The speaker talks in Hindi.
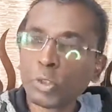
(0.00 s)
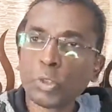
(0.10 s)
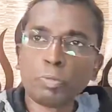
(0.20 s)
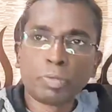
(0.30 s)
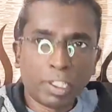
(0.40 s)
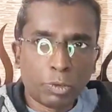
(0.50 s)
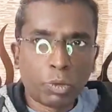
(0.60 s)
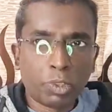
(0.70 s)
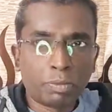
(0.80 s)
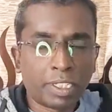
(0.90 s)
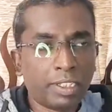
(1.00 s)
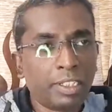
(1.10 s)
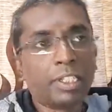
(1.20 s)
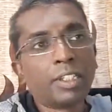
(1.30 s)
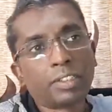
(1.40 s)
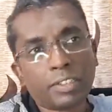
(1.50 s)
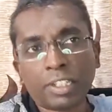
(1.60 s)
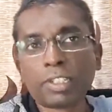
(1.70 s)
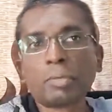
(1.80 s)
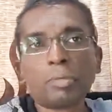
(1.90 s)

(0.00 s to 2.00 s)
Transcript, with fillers: छुपते हुए भी दर्द